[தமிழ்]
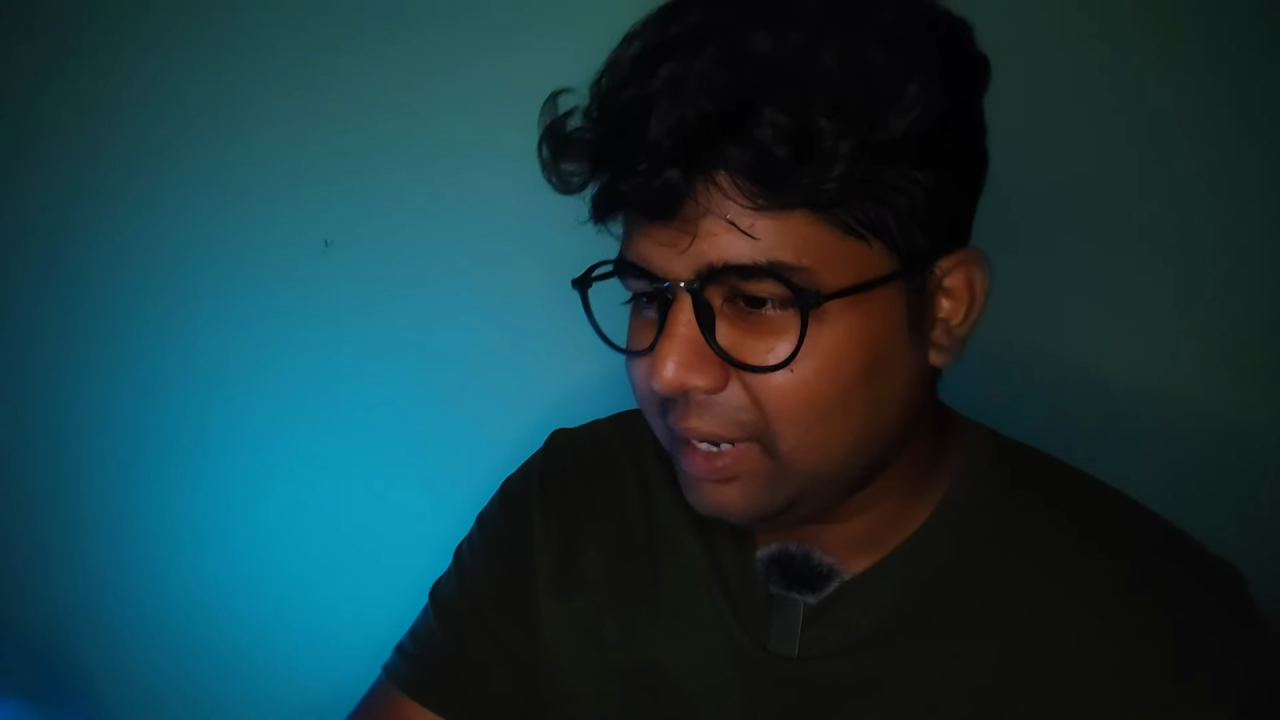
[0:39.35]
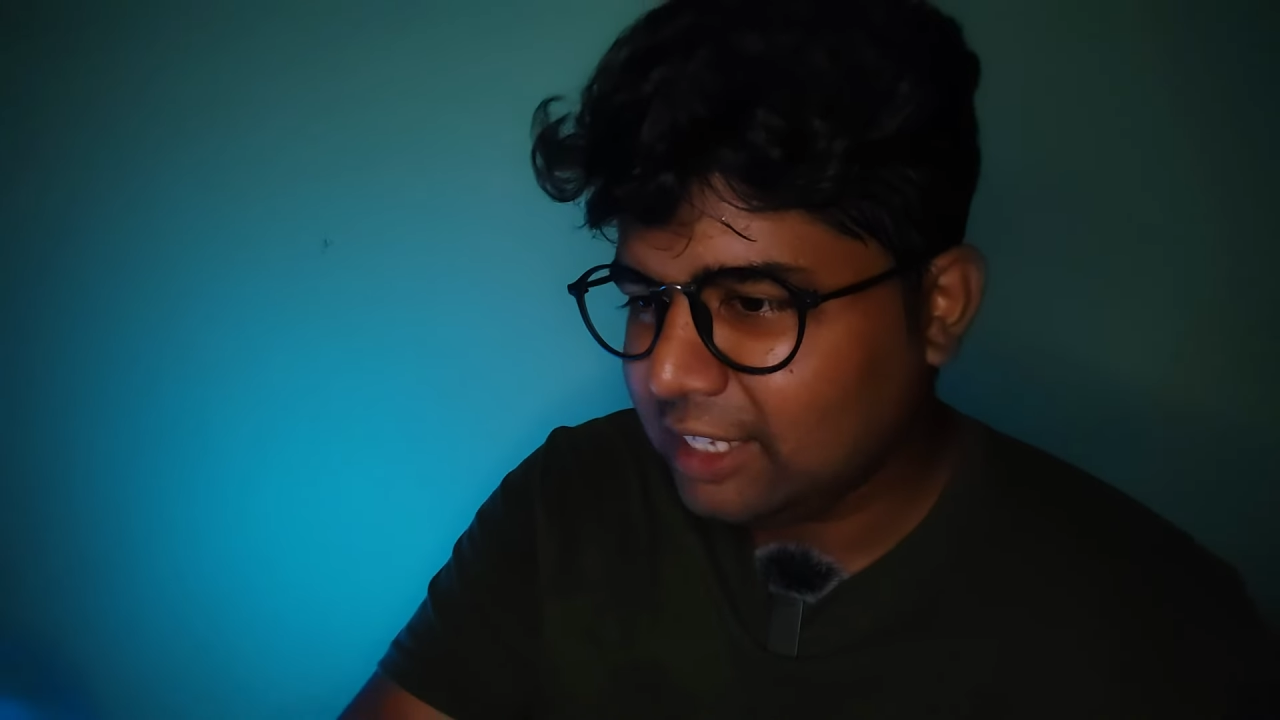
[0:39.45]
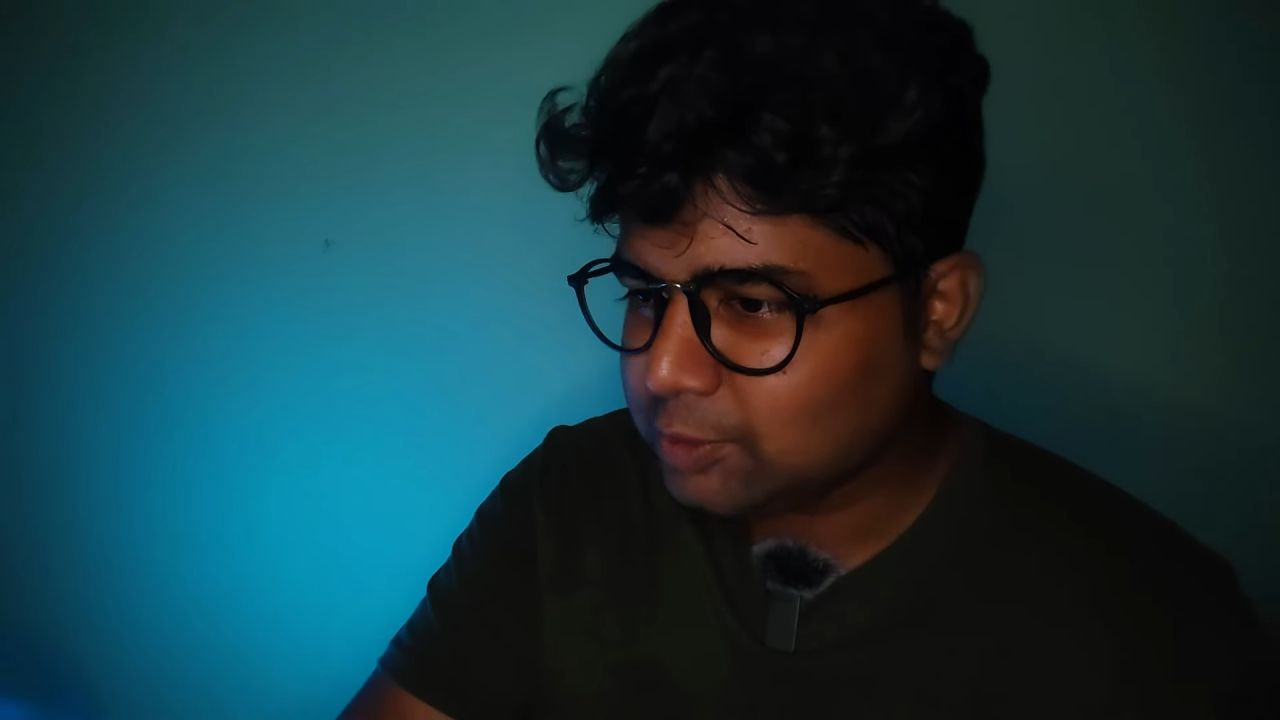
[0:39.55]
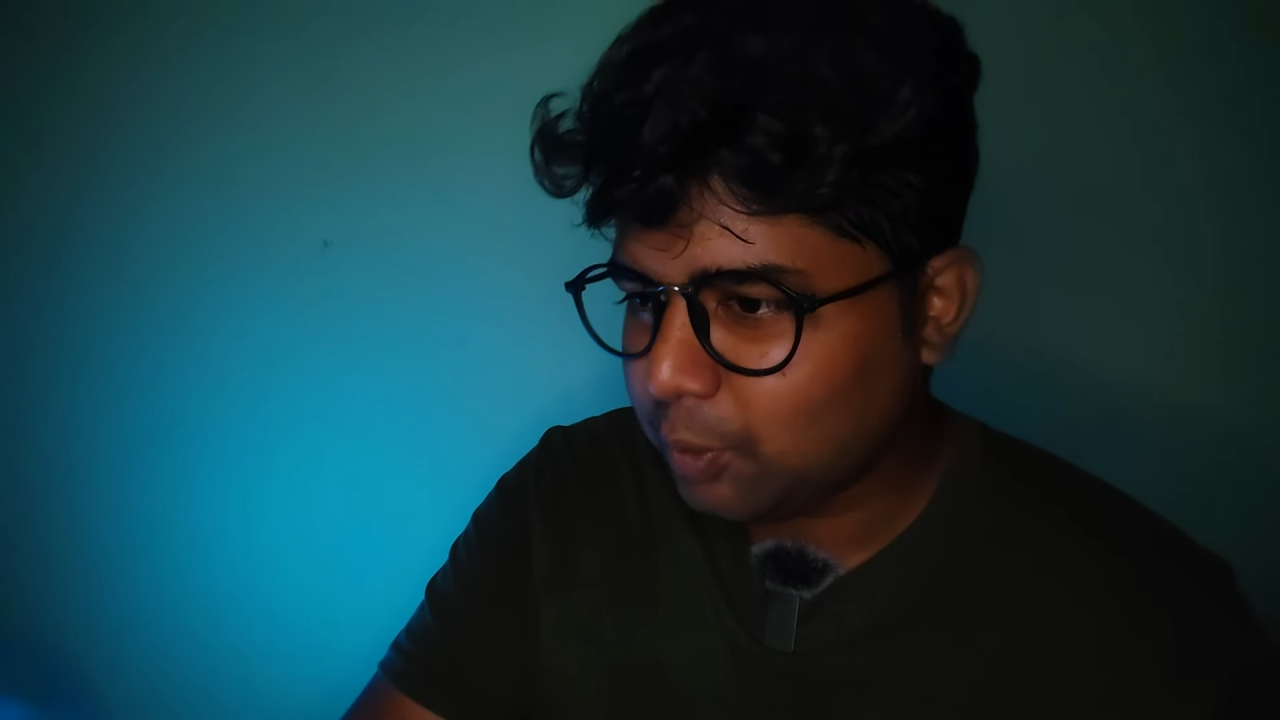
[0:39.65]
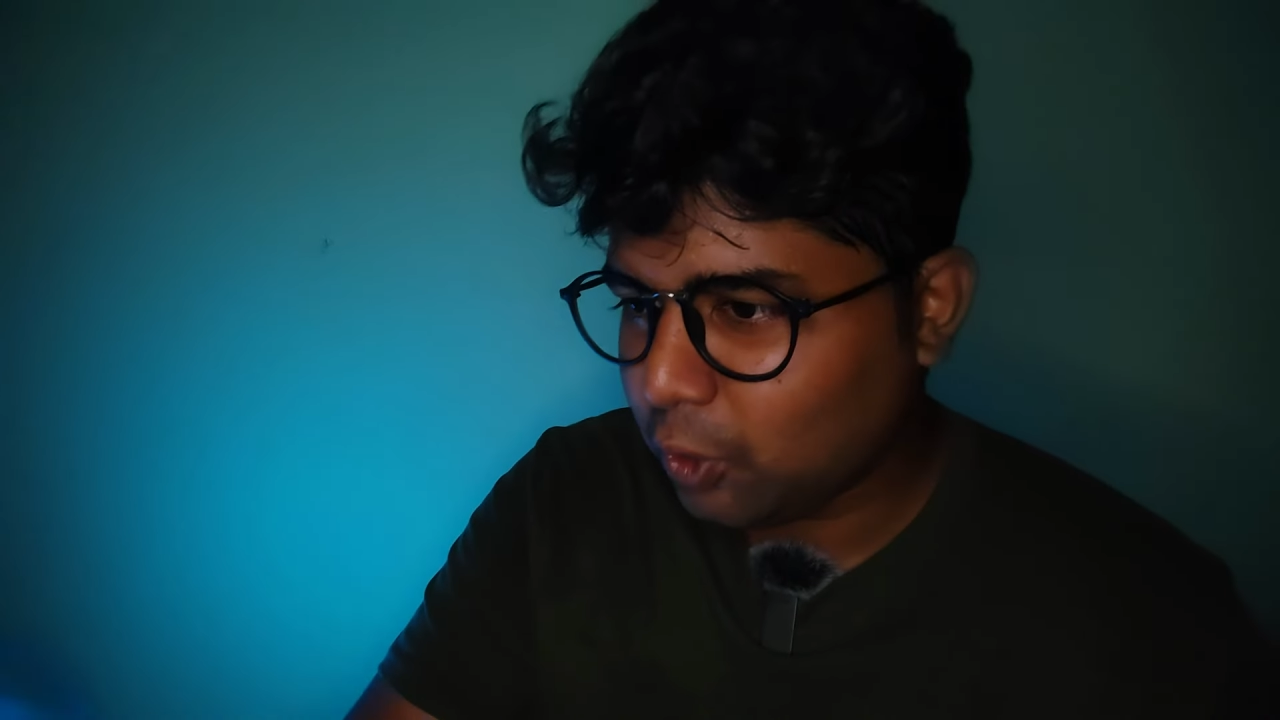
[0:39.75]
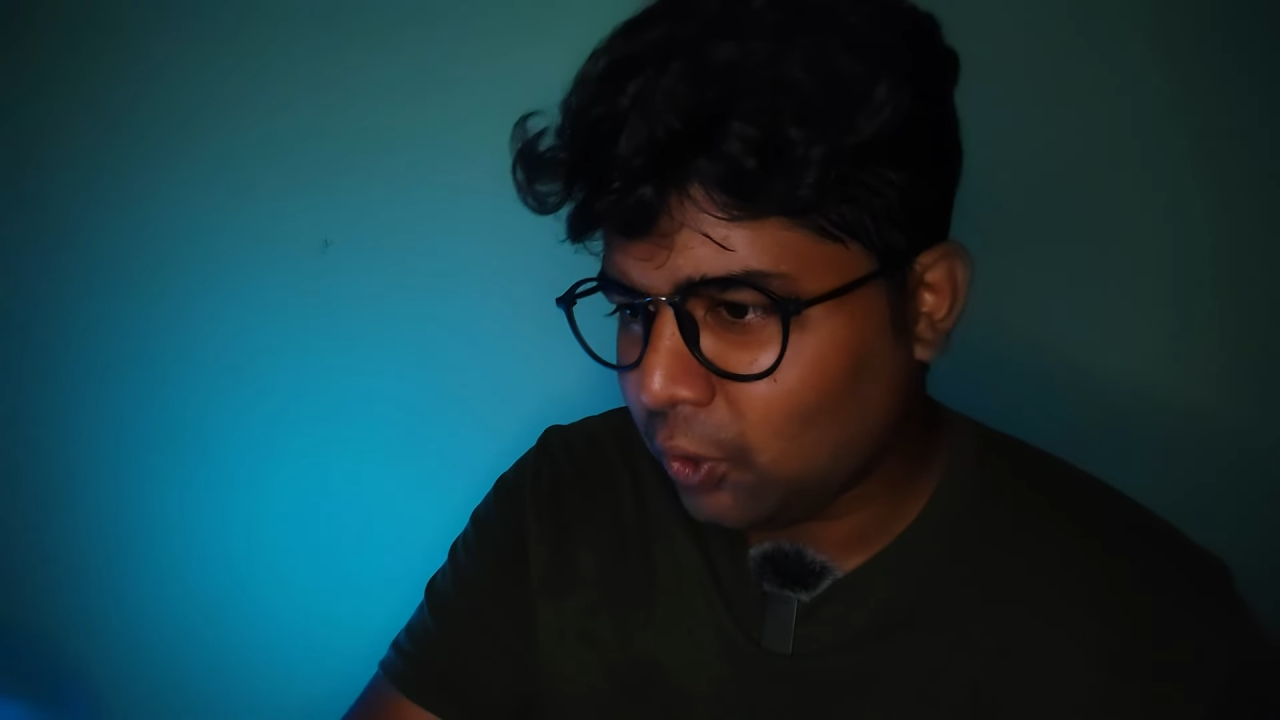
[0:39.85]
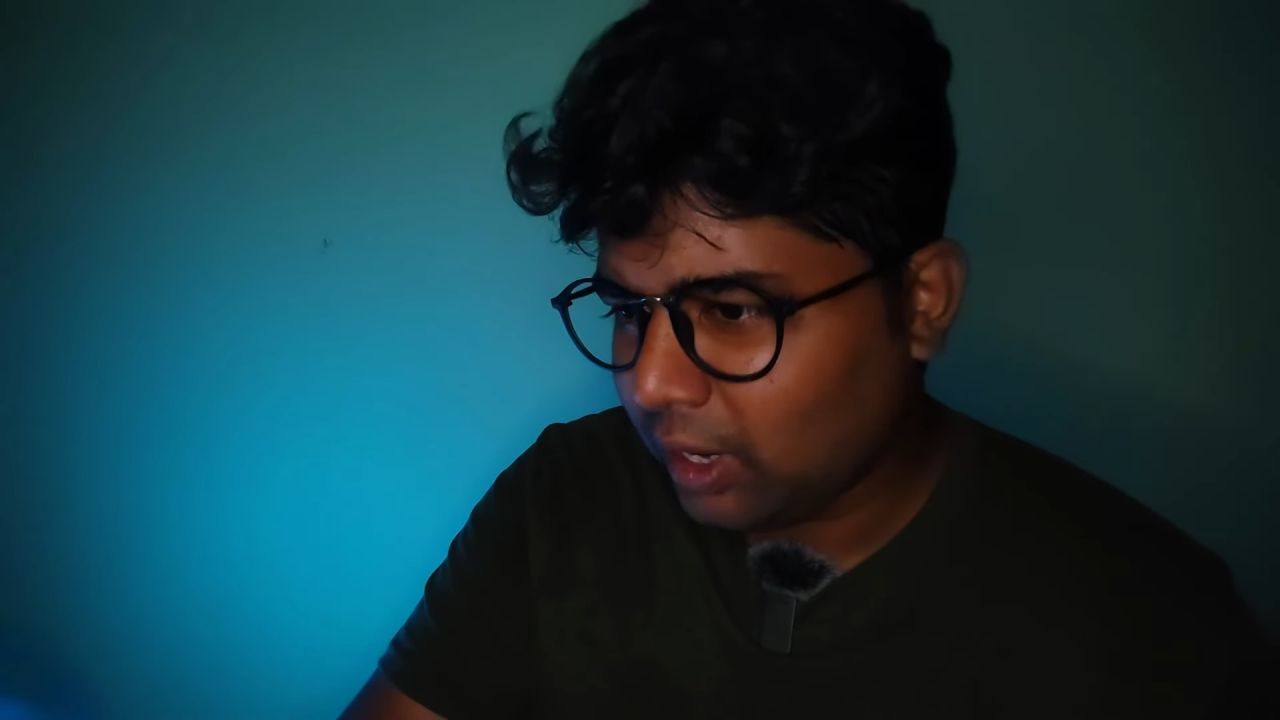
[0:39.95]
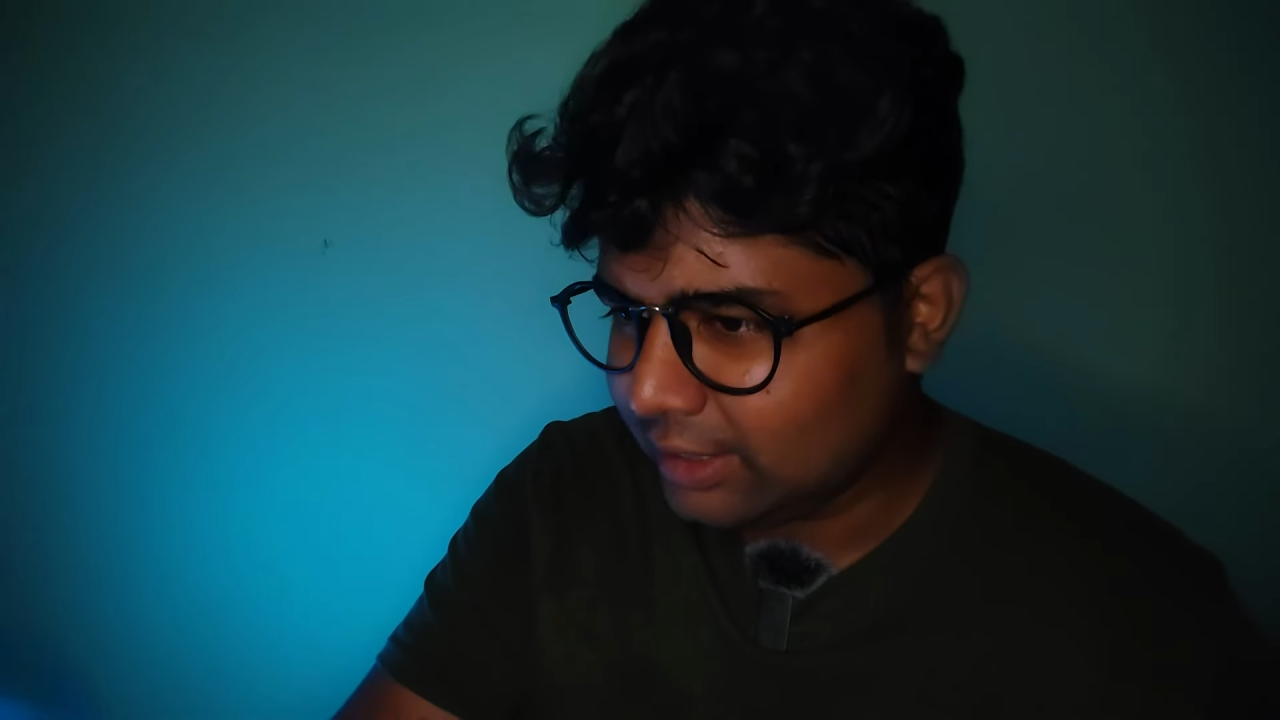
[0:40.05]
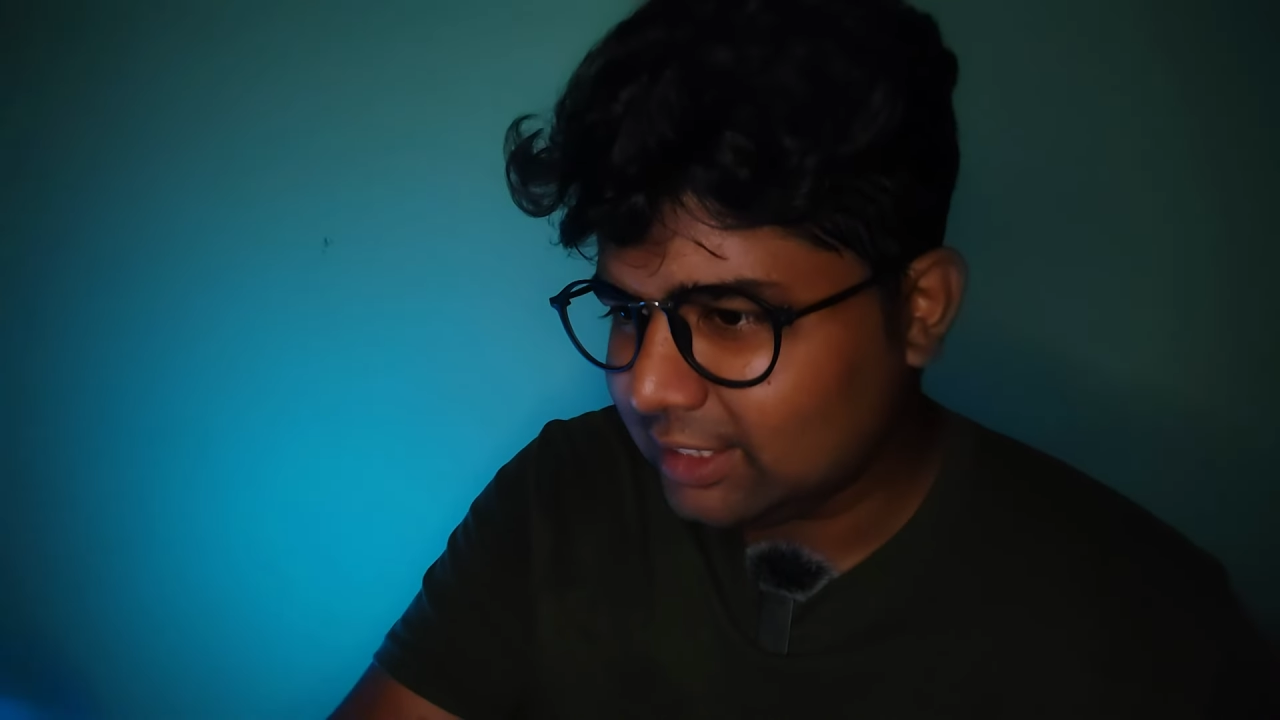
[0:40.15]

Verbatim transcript: ப்ளீஸ் ப்ரோ